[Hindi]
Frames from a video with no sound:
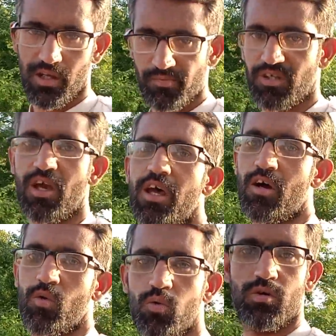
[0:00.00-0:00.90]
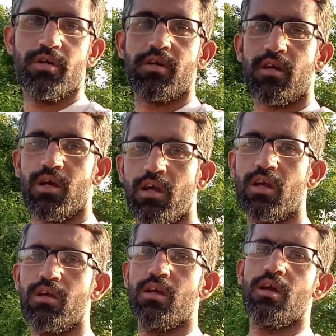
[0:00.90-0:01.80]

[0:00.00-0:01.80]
लफ्ज़ कह रहा हूँ कि